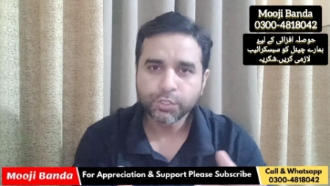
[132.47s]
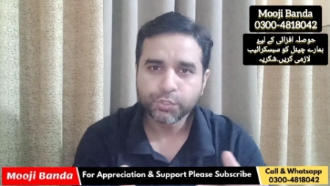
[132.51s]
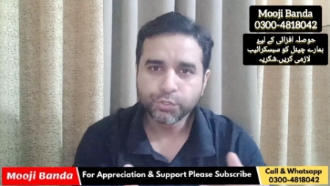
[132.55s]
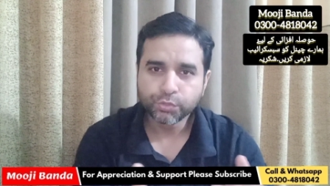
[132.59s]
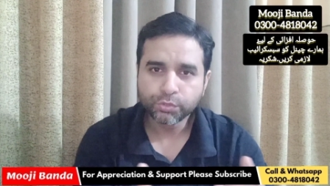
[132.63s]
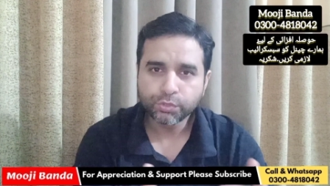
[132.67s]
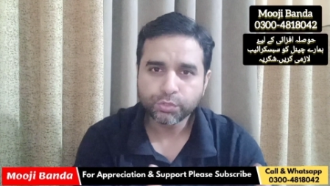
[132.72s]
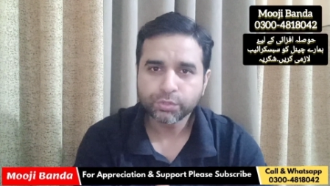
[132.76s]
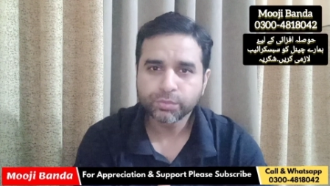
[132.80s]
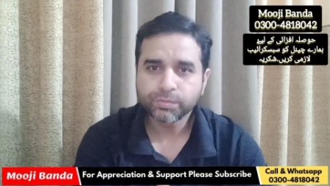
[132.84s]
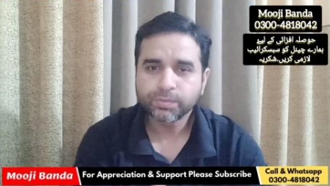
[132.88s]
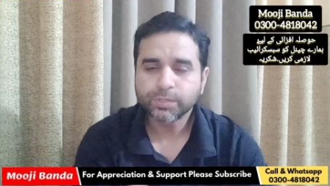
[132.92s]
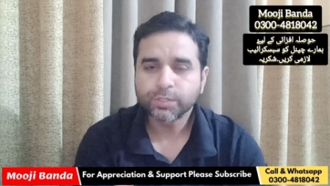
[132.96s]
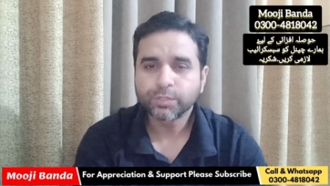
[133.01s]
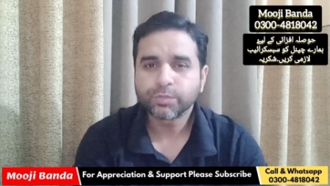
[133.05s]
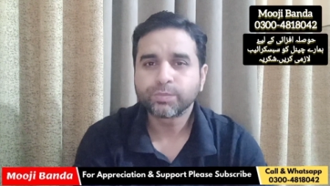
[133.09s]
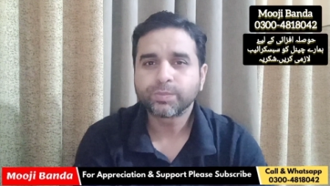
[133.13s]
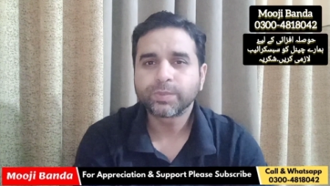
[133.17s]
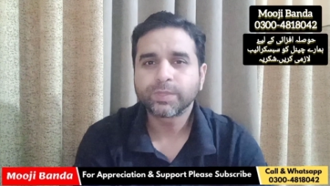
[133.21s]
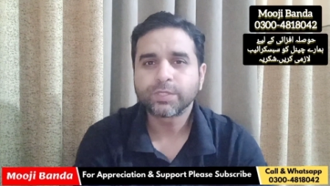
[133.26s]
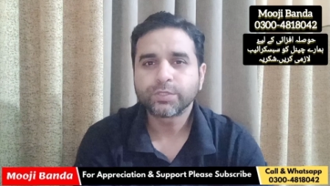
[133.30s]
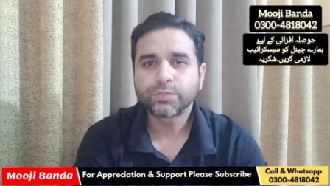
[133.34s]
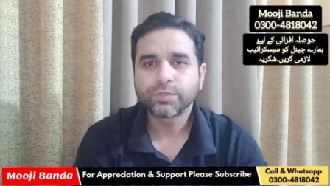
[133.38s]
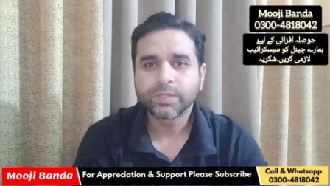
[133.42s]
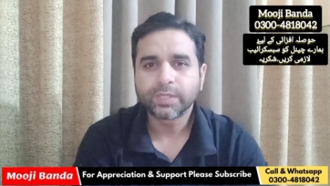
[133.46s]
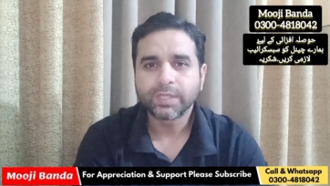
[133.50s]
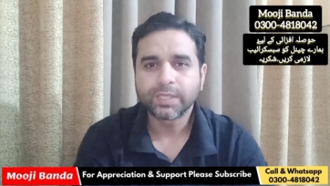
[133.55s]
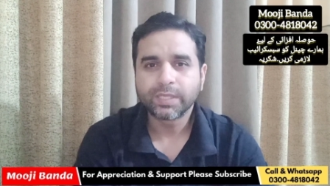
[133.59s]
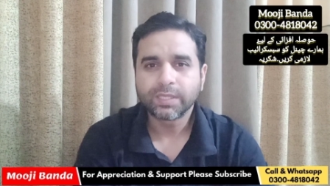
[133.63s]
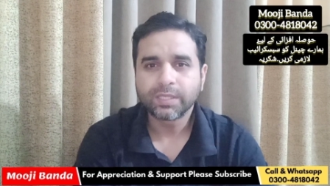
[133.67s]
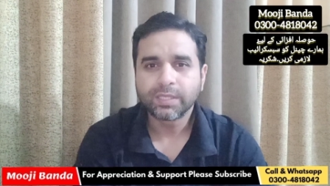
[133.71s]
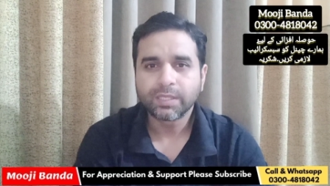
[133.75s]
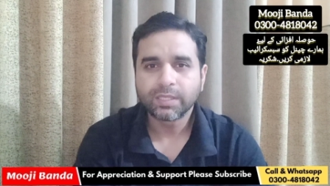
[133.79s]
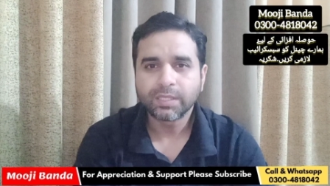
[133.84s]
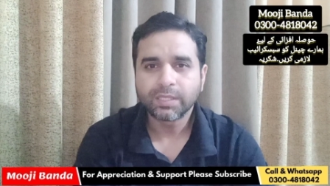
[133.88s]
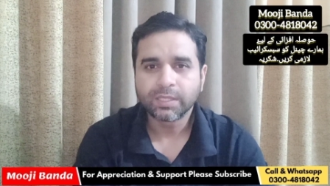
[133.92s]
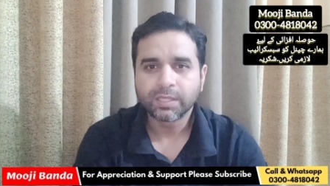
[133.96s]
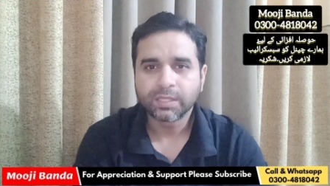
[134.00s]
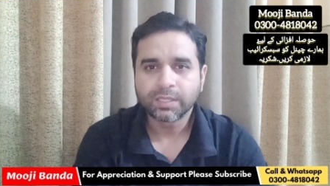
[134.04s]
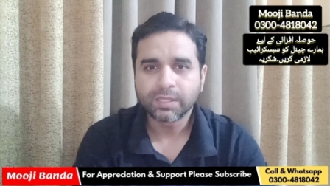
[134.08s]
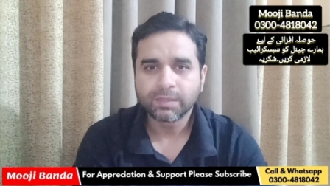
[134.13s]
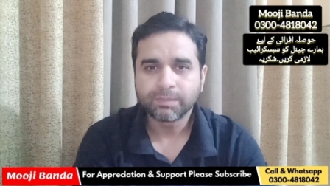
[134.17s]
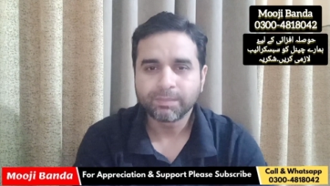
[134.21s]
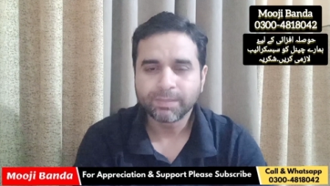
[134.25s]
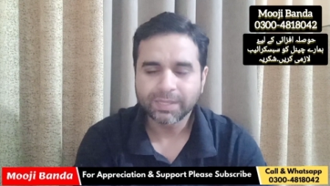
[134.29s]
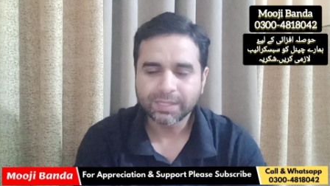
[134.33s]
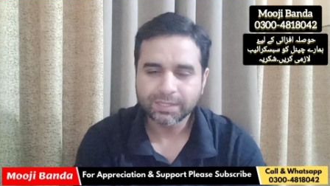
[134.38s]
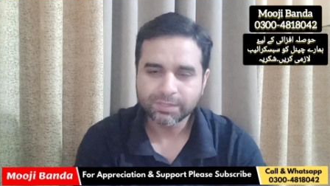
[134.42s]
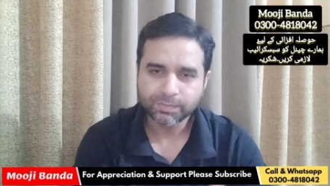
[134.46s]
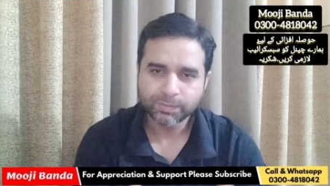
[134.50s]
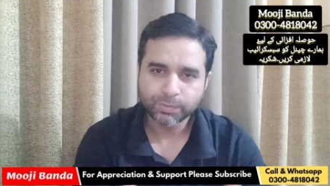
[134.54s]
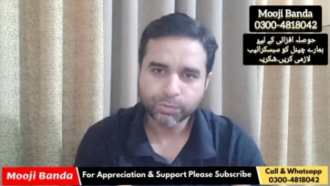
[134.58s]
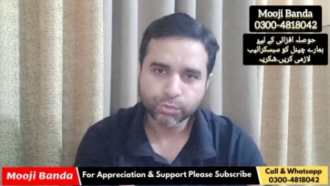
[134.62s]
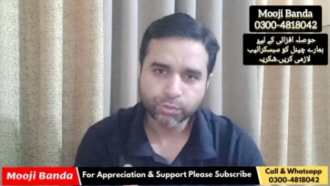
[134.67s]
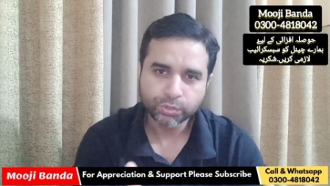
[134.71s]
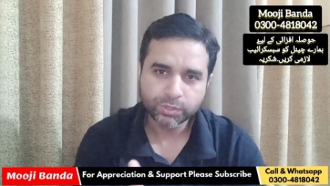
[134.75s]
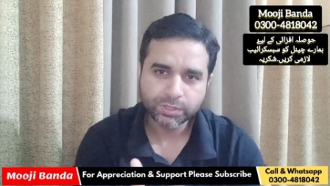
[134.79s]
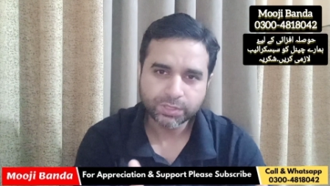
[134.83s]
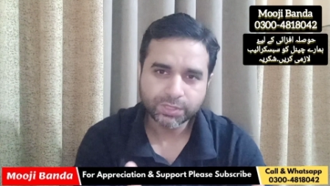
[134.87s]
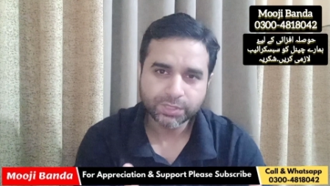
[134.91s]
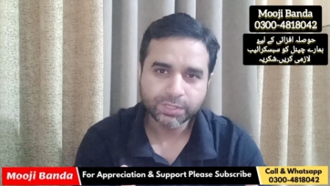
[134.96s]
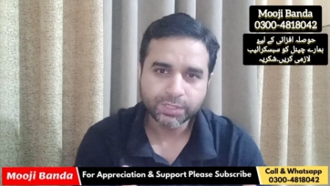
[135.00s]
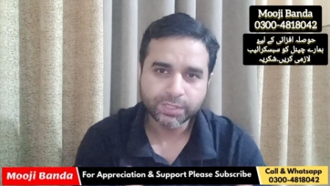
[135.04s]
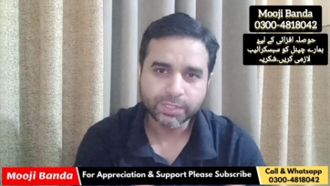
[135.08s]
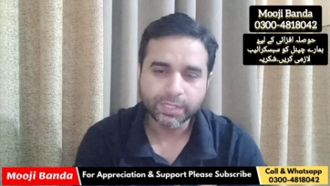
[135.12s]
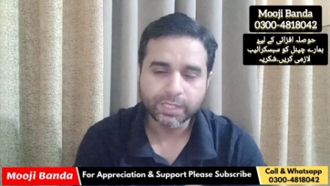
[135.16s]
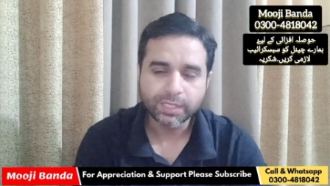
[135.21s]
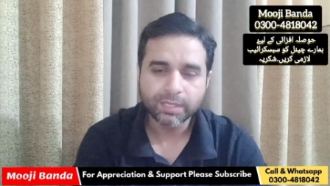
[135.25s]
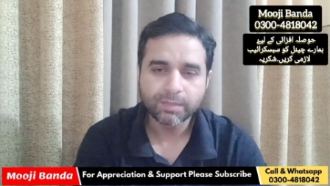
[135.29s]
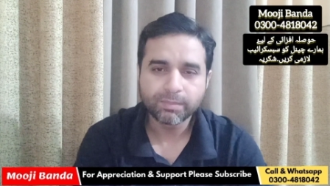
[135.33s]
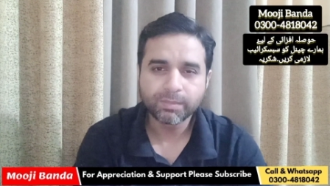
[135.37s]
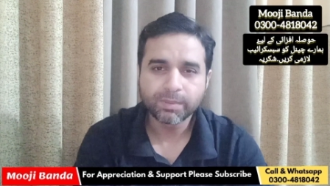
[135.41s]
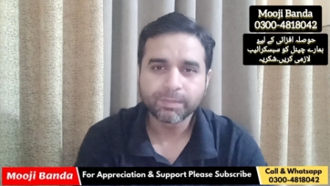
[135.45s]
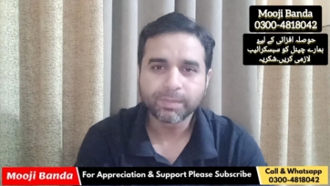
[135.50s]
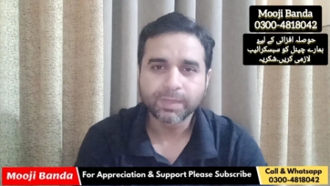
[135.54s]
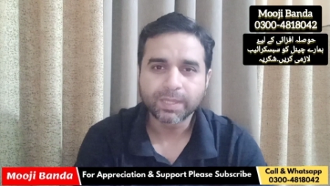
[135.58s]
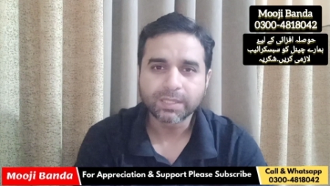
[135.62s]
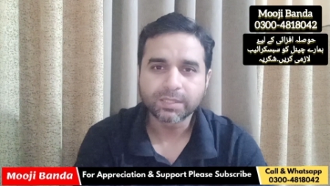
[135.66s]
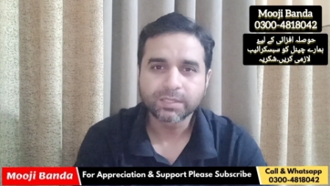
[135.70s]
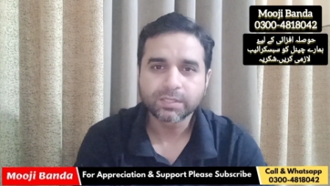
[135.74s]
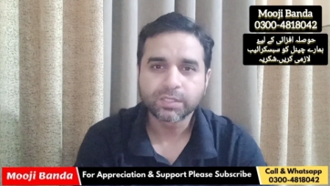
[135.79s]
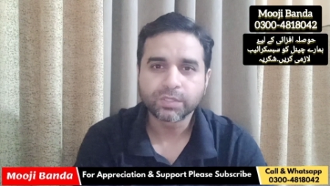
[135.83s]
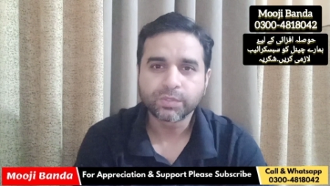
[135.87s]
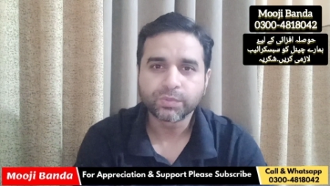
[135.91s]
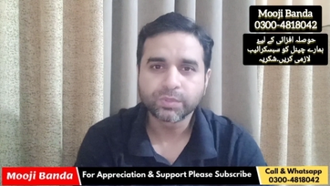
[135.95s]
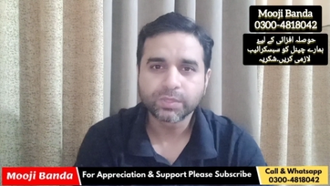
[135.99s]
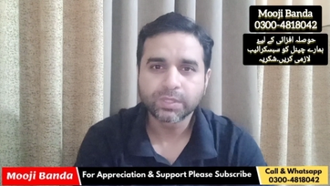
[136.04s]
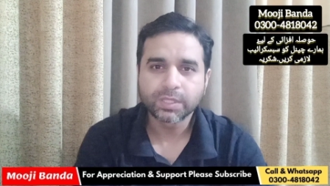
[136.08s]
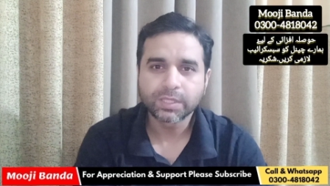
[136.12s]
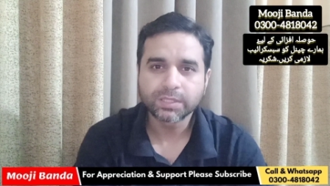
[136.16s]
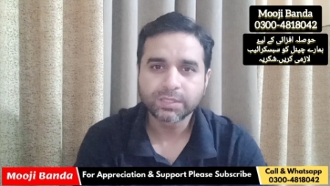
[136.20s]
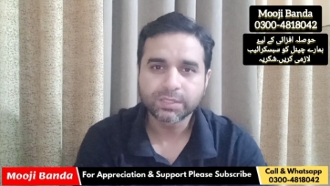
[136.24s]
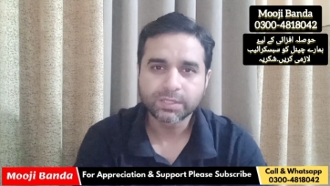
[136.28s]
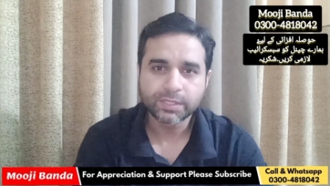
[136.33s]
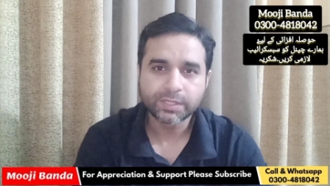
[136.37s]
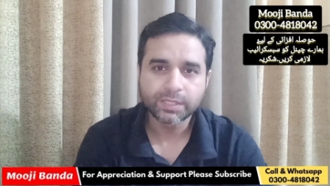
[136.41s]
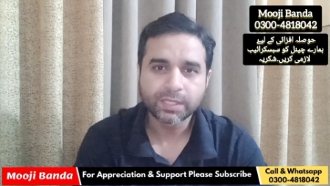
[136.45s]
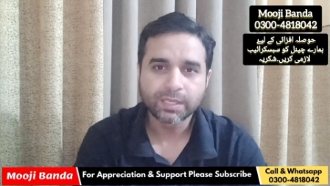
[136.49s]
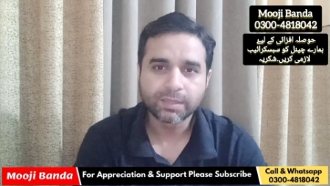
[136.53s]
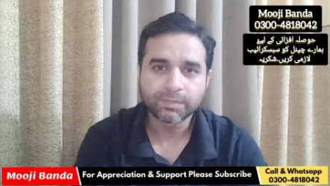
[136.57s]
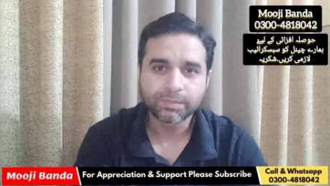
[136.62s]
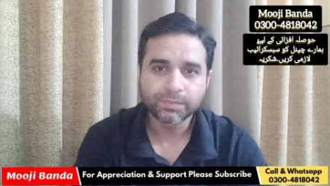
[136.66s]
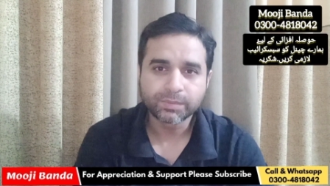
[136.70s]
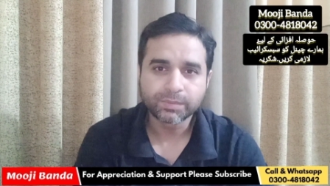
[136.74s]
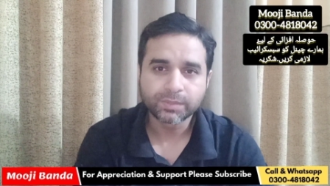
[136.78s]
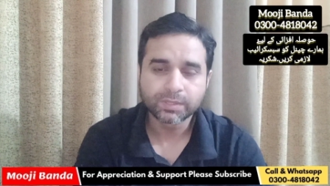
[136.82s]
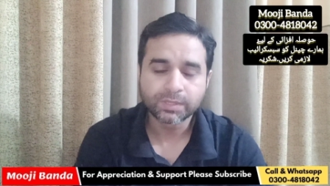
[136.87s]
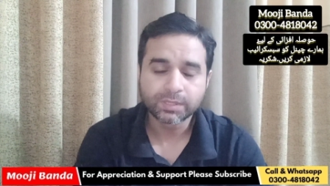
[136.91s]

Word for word: यूट्यूब के ऊपर जो है मैं इसमें थोड़ी सी डिटेल में बात करूंगा इसलिए आप